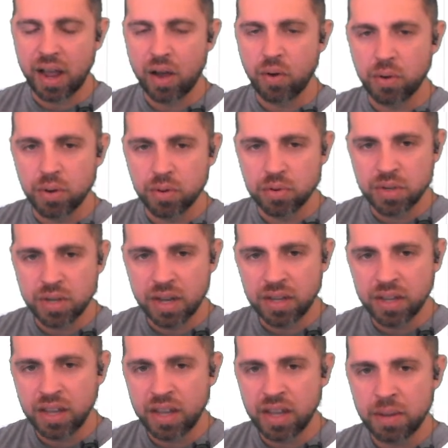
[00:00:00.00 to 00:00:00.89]
o
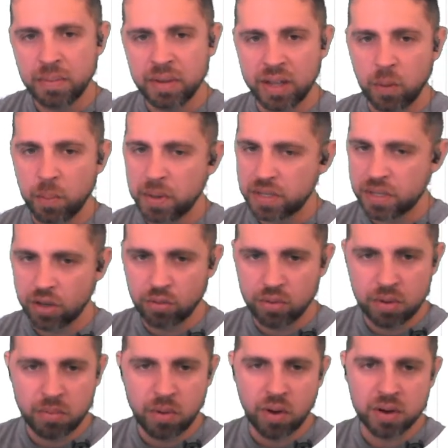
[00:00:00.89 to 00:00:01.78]
username, não precisa
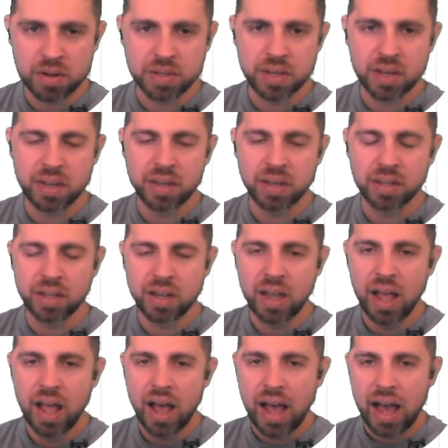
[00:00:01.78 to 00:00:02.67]
do inbox
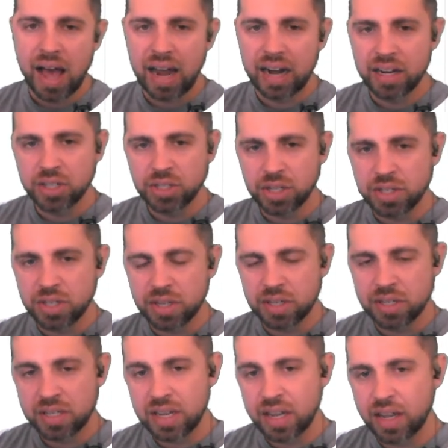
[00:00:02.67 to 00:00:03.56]
ainda, a lista
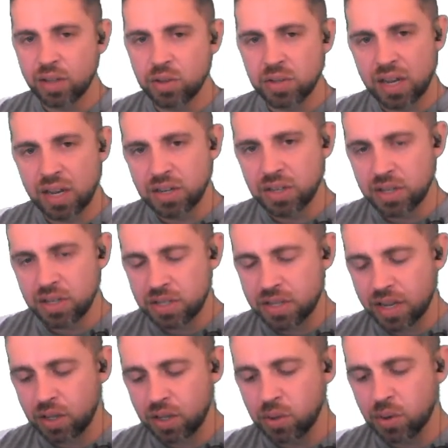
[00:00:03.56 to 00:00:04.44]
de seguidos e a lista de
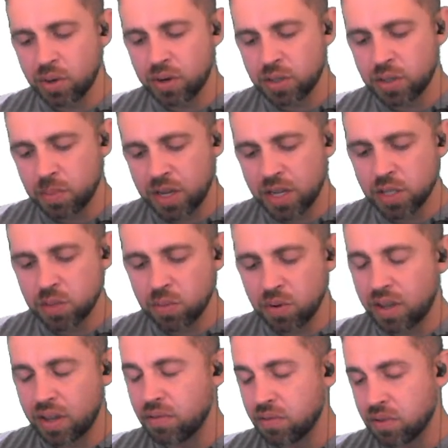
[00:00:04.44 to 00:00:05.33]
seguidores,
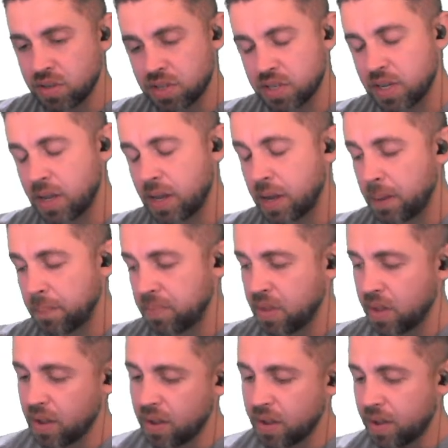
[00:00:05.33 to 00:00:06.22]
mesmo que você
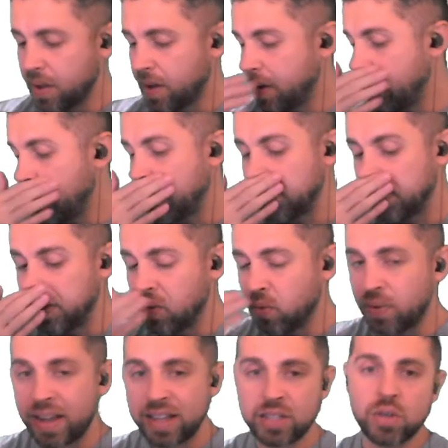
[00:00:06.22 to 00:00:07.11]
é,
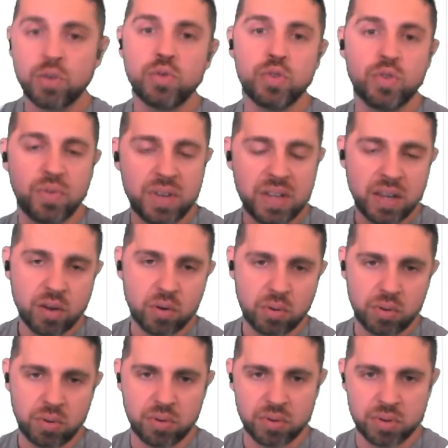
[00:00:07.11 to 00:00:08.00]
não faça os
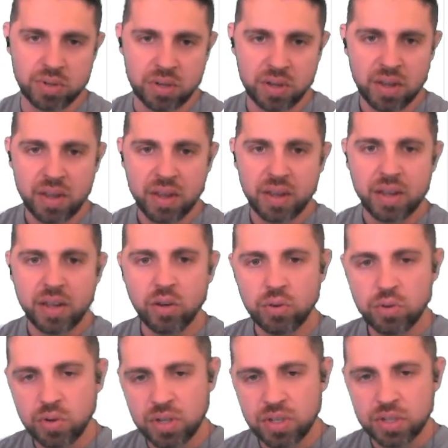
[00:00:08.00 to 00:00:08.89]
vínculos.
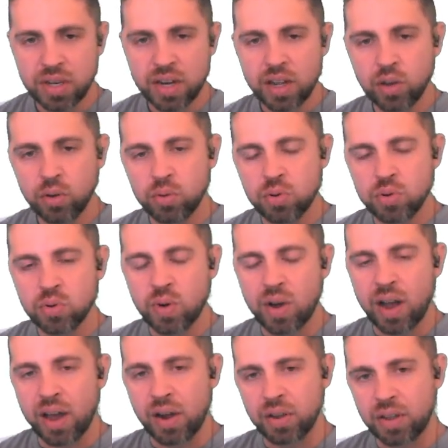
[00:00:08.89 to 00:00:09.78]
E o toString string do
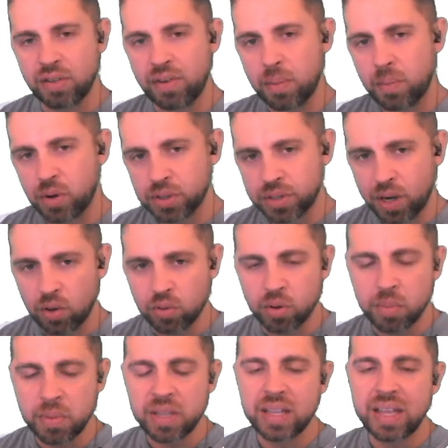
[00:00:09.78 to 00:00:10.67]
usuário, que vai mostrar
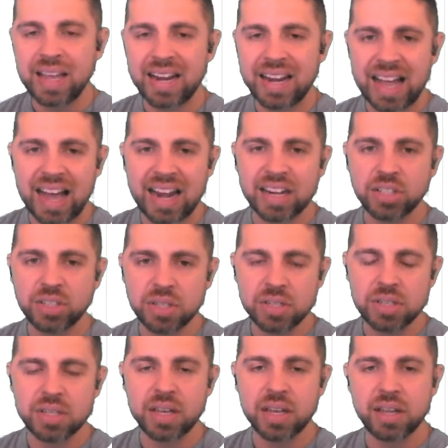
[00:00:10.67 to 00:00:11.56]
o nome dele, a
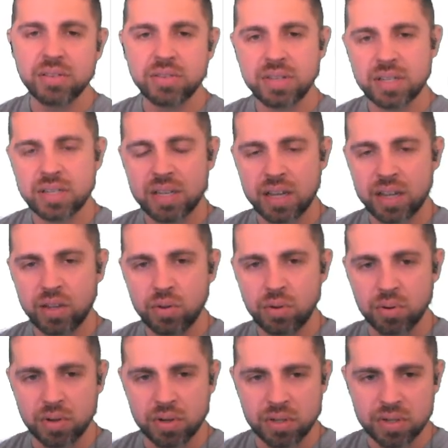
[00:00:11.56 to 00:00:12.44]
lista de seguidos e
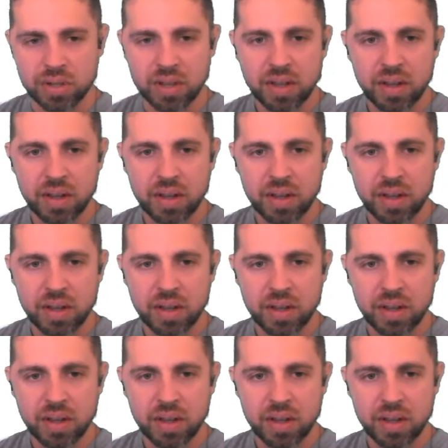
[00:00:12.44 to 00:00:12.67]
seguidores.